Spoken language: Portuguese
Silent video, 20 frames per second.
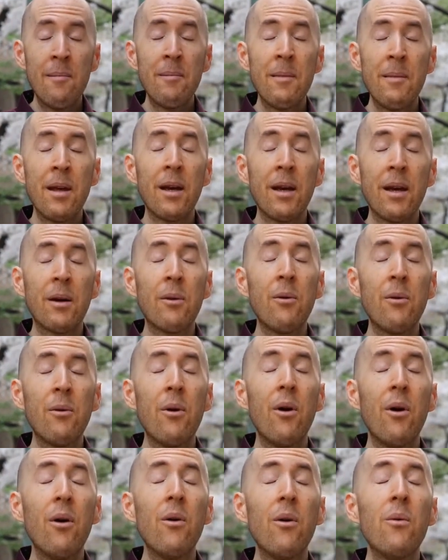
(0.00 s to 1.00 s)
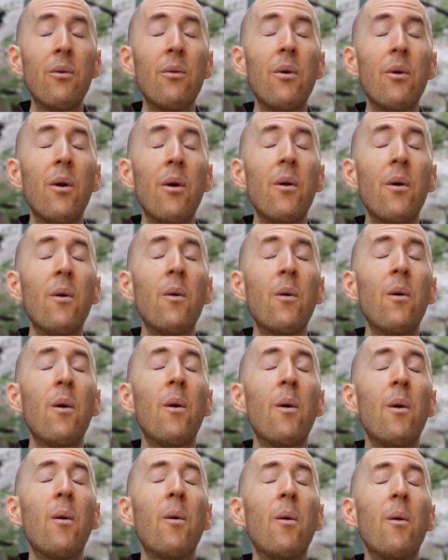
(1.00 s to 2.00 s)
Tipo, ei,
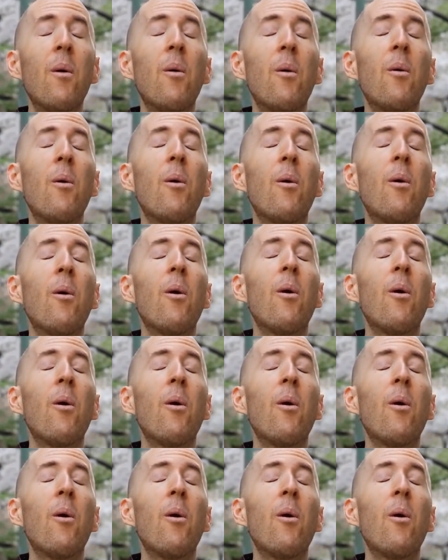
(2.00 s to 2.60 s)
ei, ei,